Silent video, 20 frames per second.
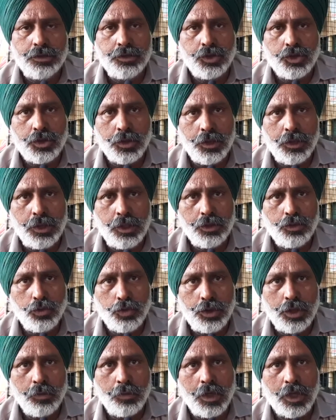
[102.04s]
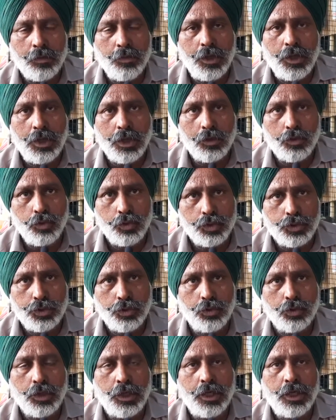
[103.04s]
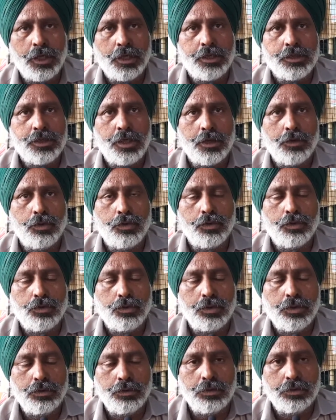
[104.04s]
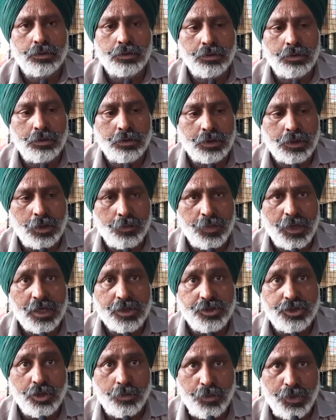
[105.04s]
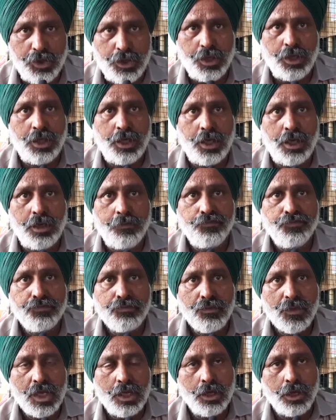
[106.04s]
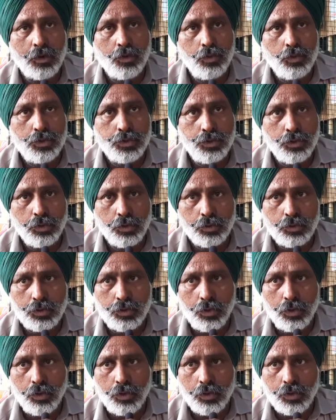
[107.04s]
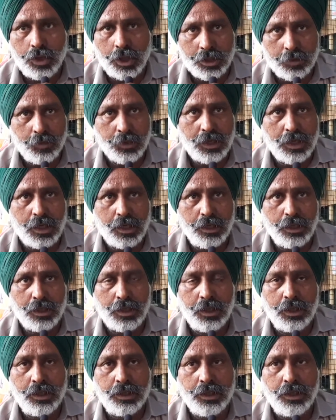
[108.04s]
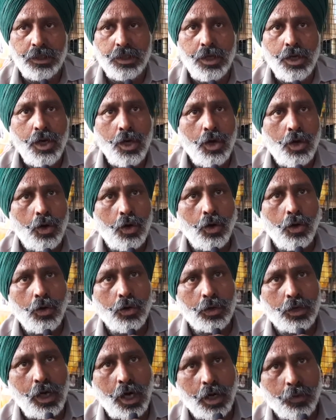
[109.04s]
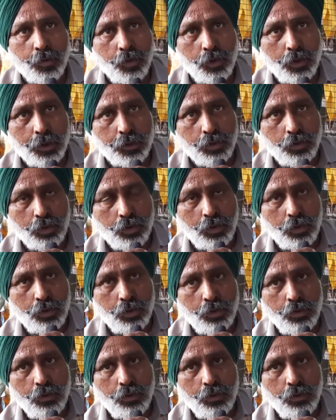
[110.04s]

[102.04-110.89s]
जितने दुनिया भर में लघु उद्योग हैं किसानों के पास ज़मीनें हैं लघु उद्योग को ख़त्म करने के लिए और कारपोरेटों को